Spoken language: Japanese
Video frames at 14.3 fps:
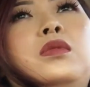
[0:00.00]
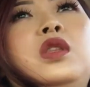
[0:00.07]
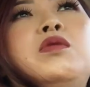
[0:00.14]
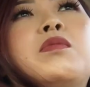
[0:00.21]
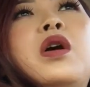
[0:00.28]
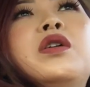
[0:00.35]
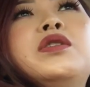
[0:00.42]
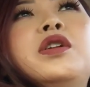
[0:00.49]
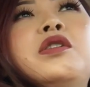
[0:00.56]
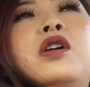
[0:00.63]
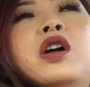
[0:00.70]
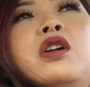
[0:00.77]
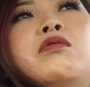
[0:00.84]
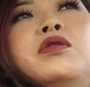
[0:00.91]
2万
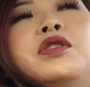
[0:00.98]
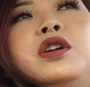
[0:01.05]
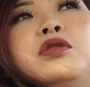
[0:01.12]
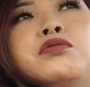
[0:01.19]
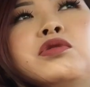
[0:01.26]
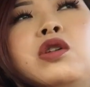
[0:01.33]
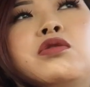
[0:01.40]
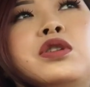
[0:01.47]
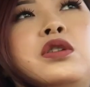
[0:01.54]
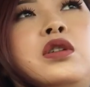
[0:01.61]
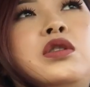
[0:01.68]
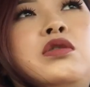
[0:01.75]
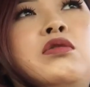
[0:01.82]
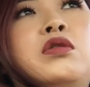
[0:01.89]
円払わないと直せ
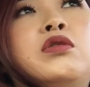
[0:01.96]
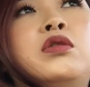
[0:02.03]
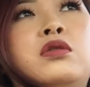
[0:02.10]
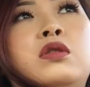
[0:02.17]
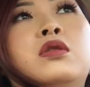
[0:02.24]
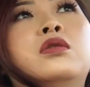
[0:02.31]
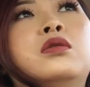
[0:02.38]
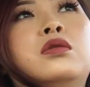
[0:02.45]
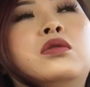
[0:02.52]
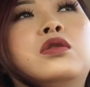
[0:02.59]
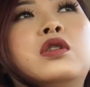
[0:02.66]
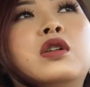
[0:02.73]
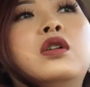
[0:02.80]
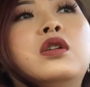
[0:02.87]
ないって言われたよね。
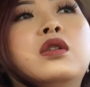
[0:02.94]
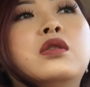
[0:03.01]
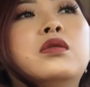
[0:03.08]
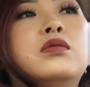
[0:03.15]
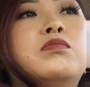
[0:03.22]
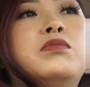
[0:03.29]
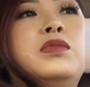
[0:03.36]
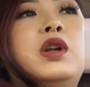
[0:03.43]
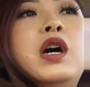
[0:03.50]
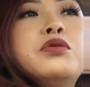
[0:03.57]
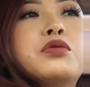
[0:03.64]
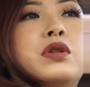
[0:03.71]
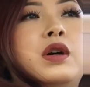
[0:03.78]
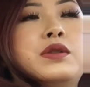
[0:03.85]
で、
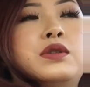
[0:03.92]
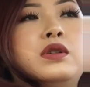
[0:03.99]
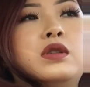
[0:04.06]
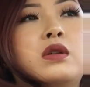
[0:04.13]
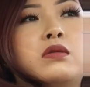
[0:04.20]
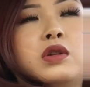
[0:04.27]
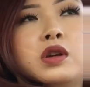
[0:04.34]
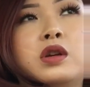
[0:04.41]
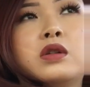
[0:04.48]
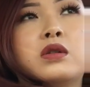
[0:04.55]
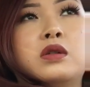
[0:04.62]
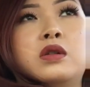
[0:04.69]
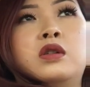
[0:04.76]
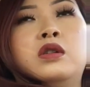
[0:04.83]
ライトがついてるだけ
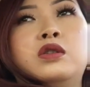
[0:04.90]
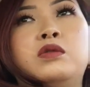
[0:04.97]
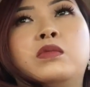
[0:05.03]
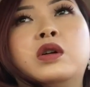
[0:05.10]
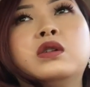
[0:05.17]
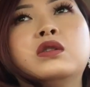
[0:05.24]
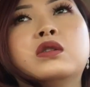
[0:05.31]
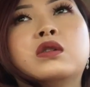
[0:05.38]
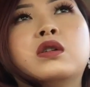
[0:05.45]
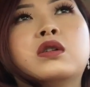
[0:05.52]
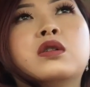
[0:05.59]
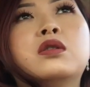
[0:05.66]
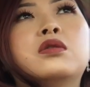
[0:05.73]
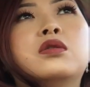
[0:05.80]
だから2万円
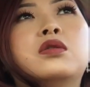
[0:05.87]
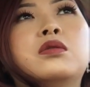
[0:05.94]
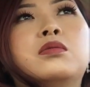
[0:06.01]
払って